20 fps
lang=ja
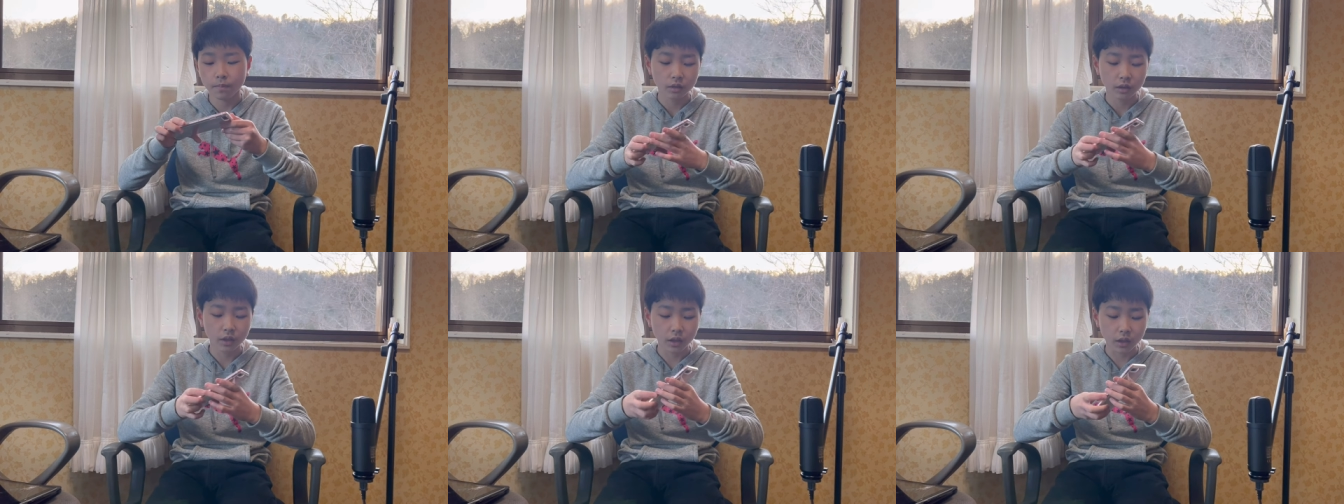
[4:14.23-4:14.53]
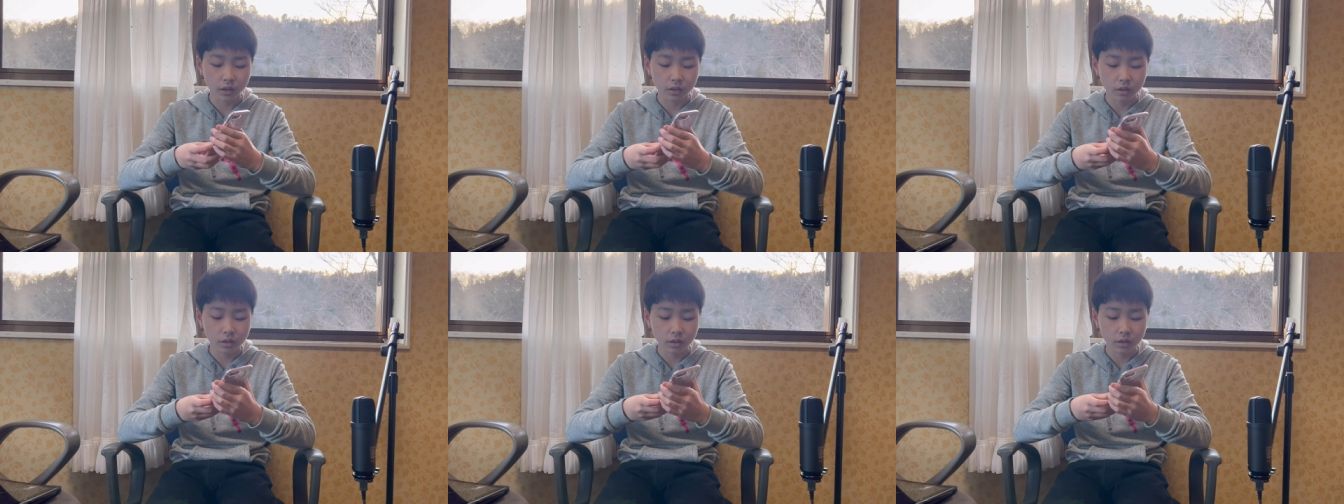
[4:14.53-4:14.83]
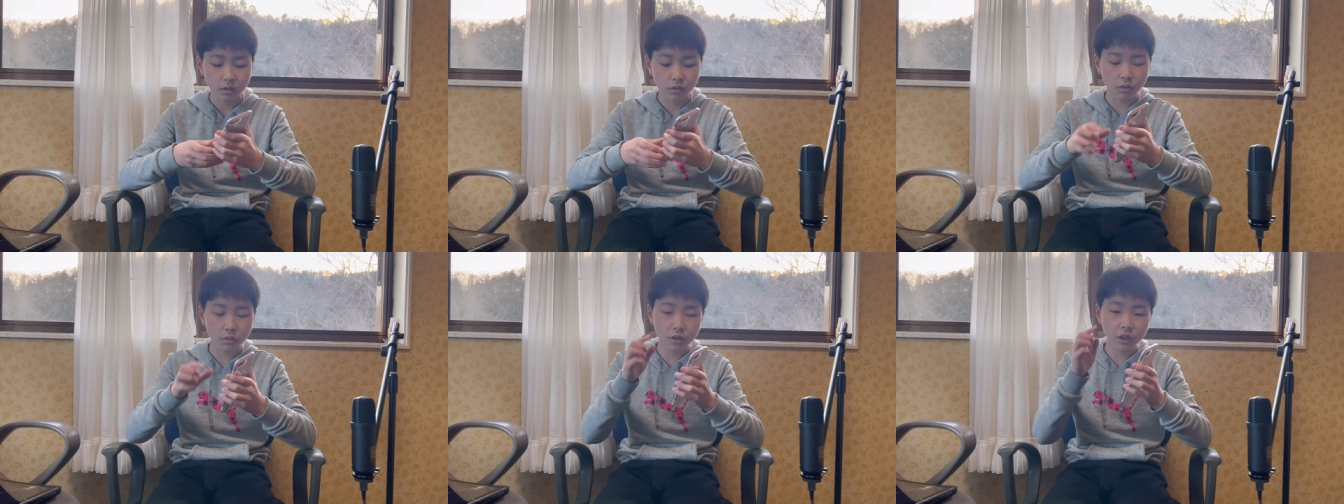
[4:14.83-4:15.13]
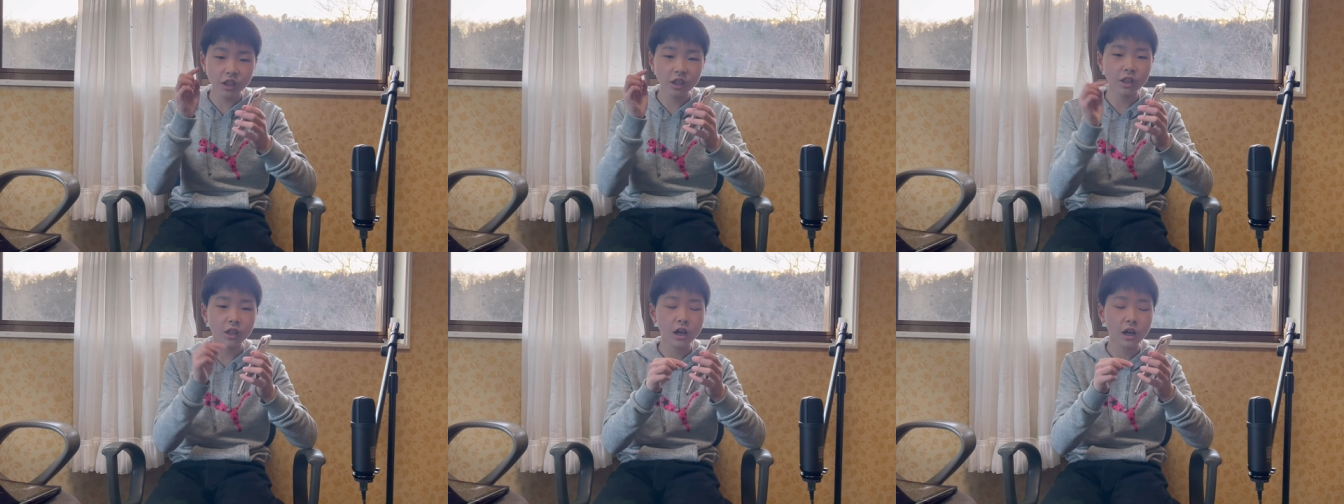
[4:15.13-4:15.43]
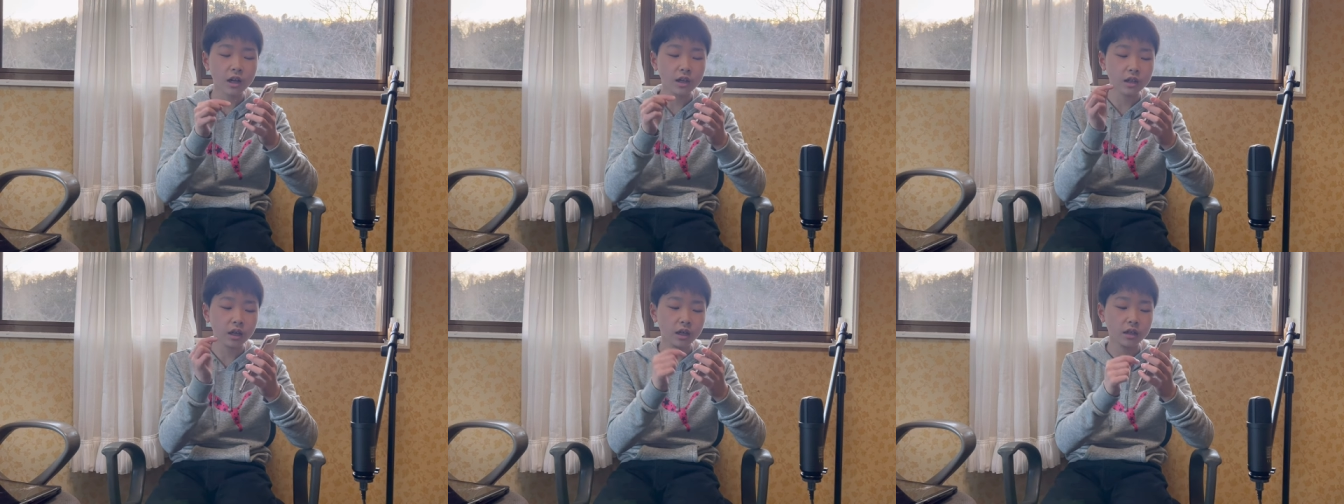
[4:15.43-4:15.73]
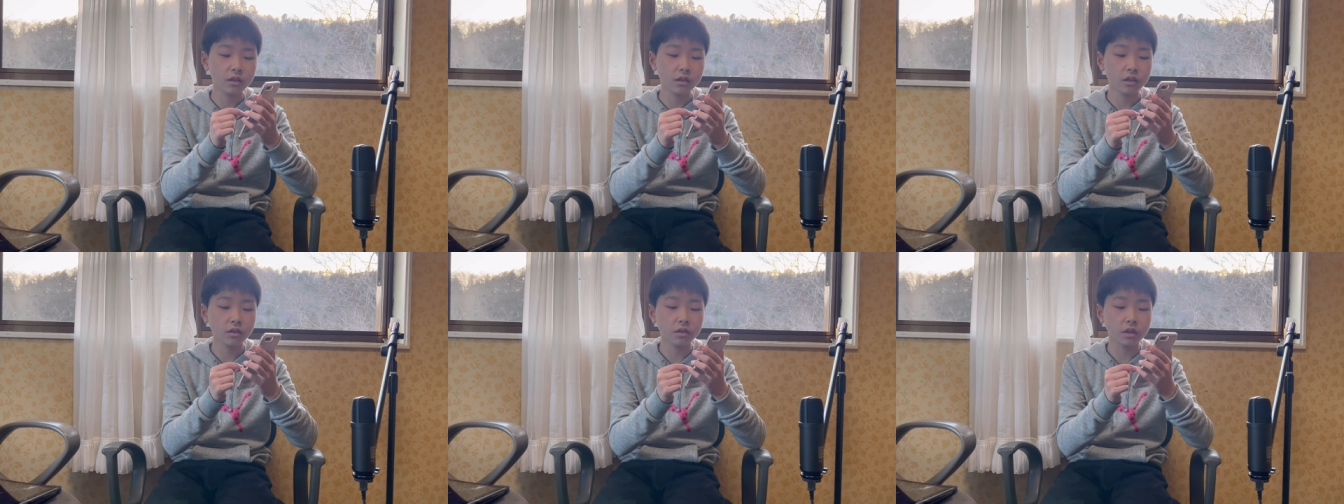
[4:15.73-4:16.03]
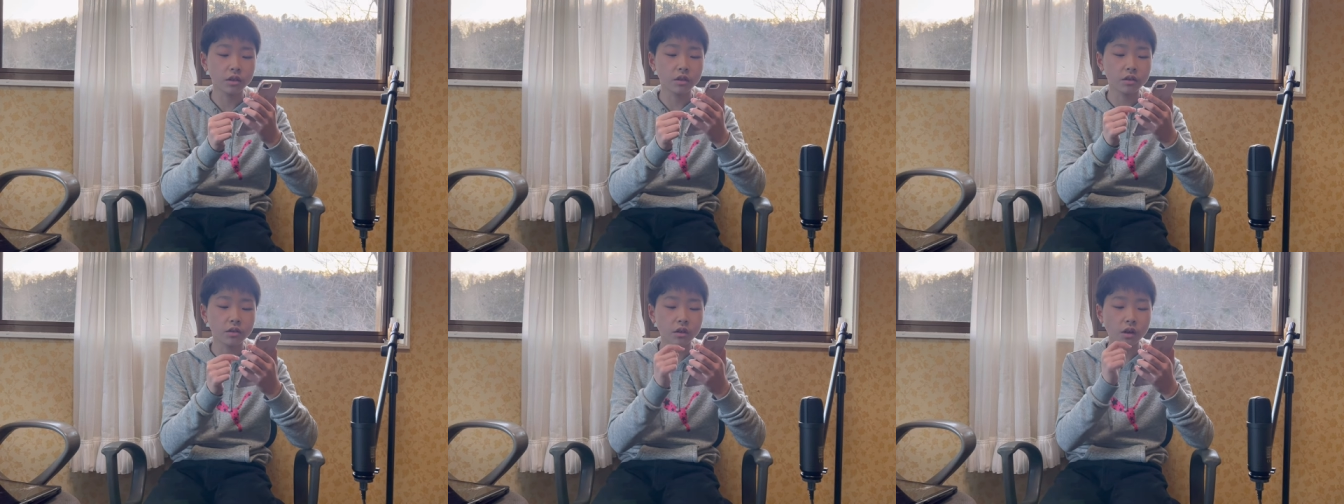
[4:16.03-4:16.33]
で、これの中に入ってる
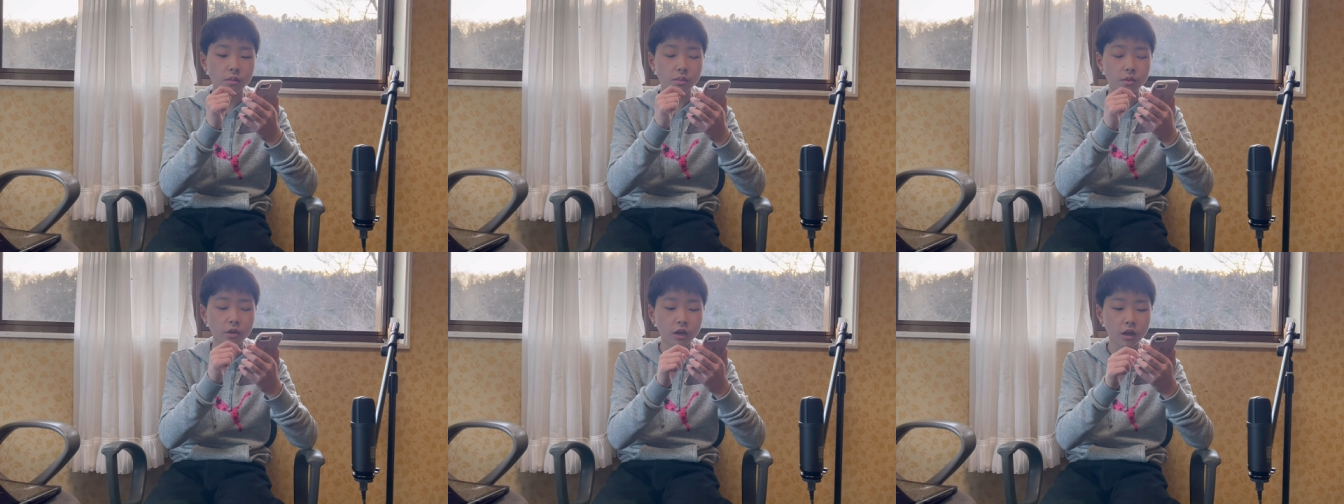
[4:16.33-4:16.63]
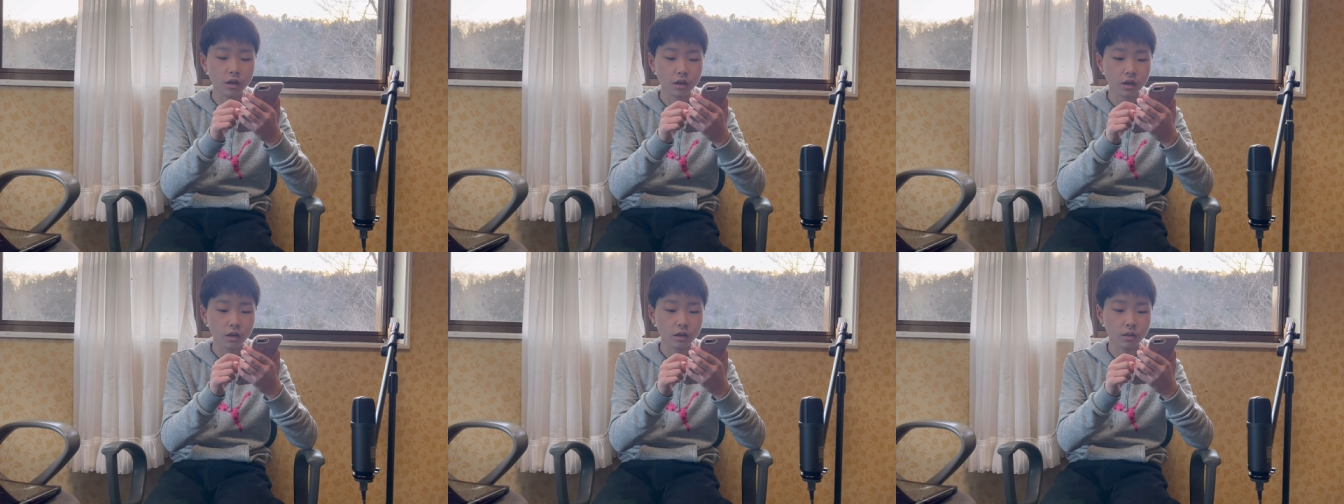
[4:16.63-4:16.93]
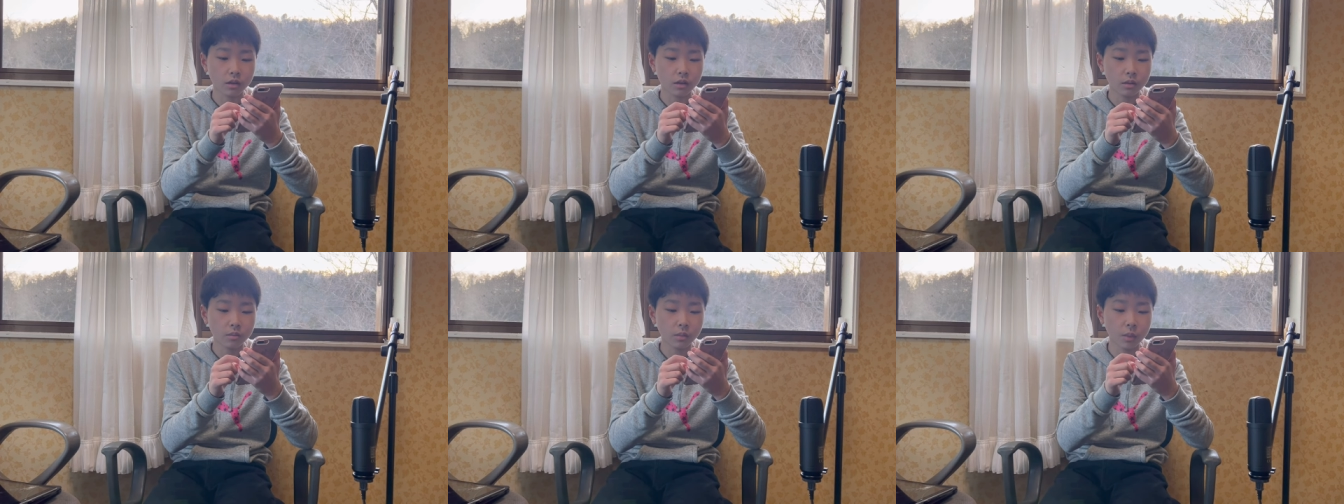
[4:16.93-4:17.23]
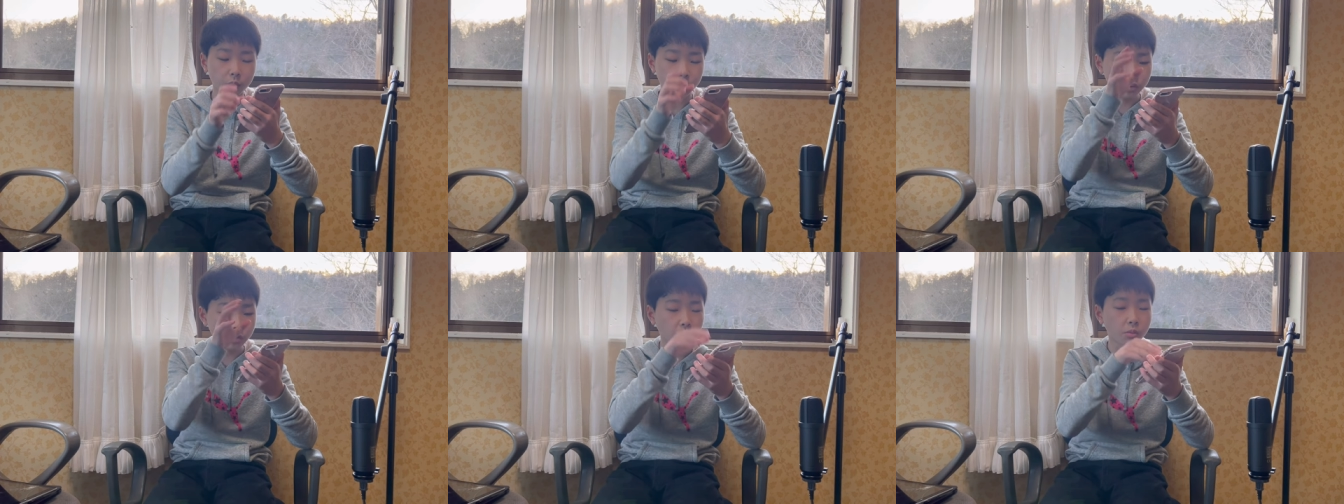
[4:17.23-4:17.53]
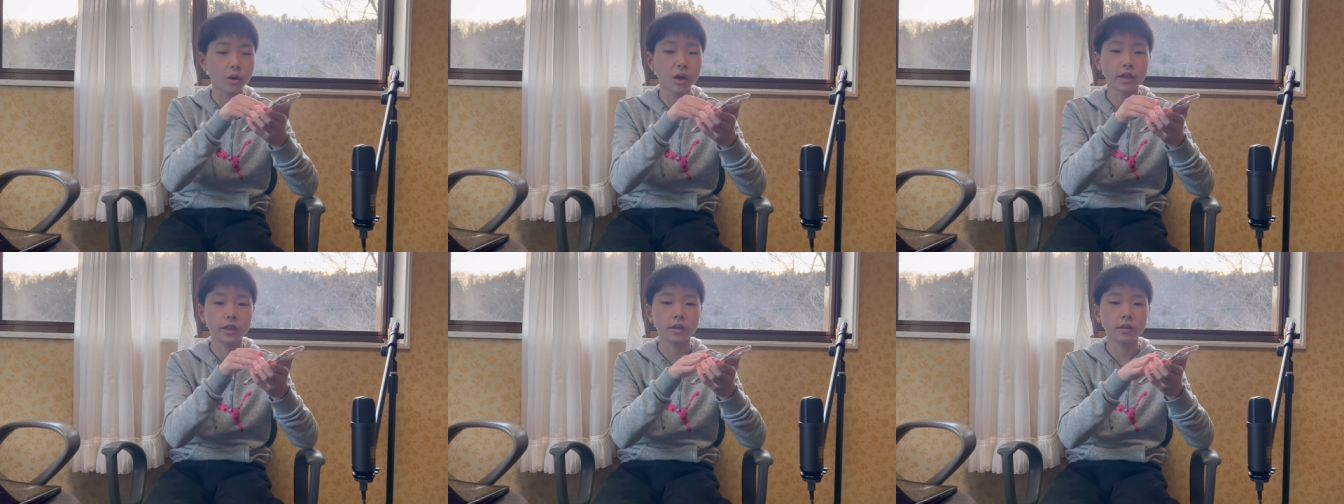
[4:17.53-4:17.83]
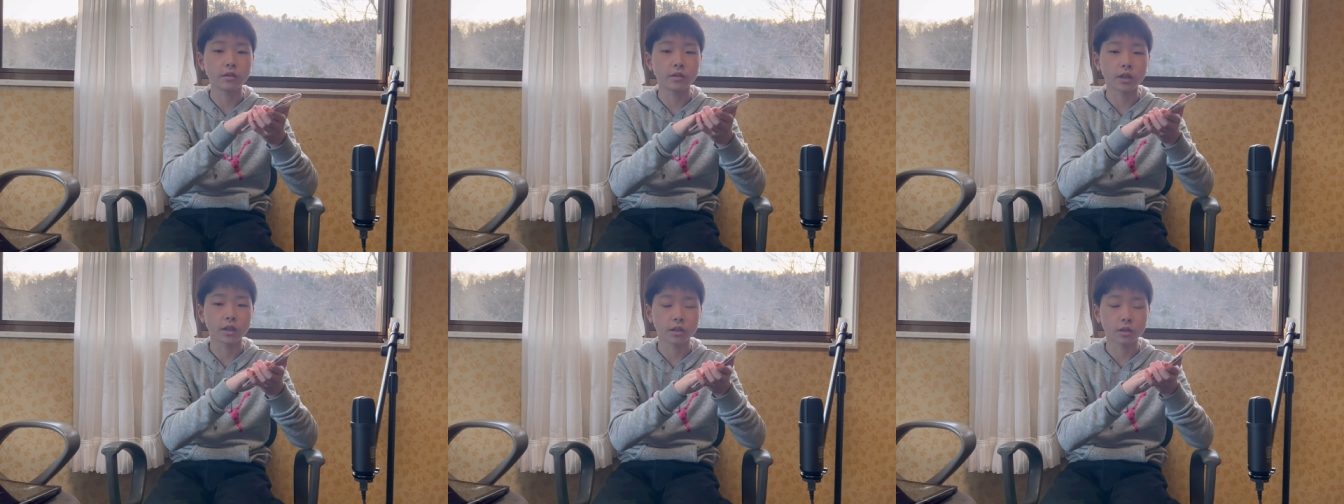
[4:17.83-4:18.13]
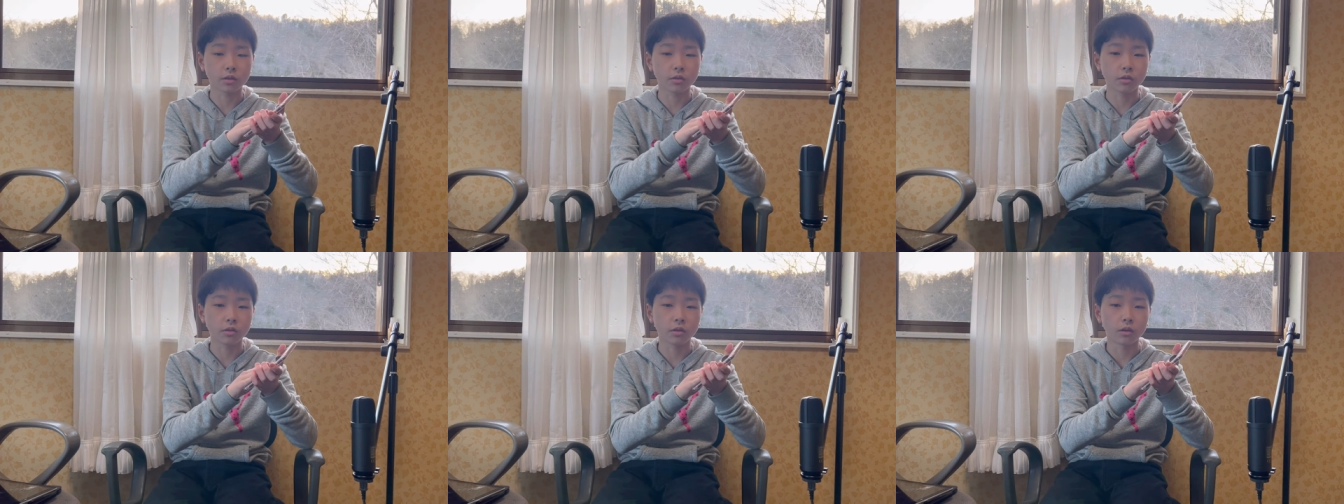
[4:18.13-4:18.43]
編集アプリが、まあ、ブロも入ってるんです
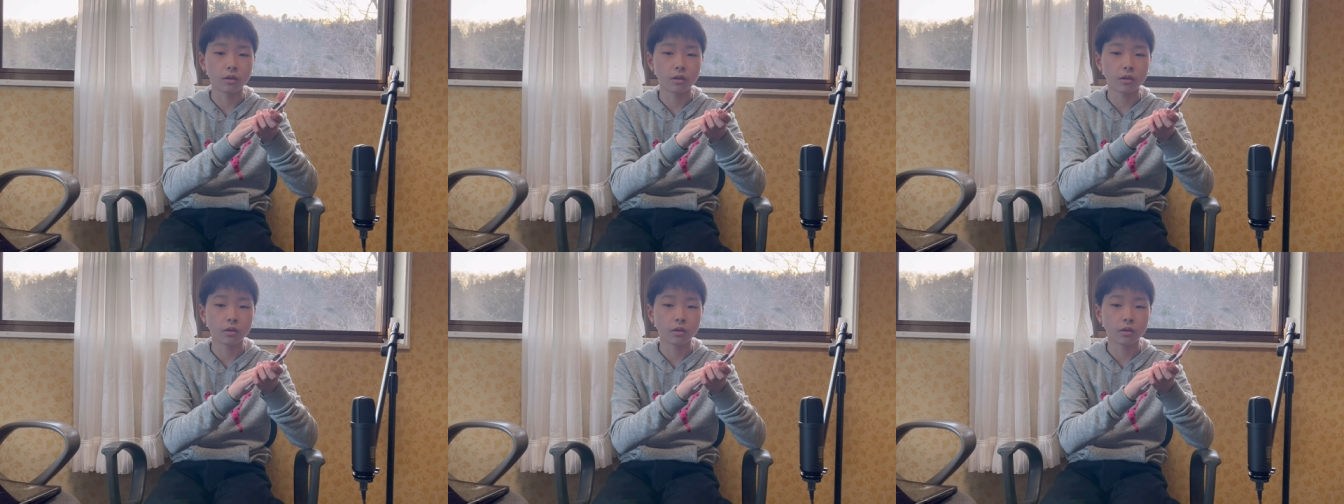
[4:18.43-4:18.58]
けど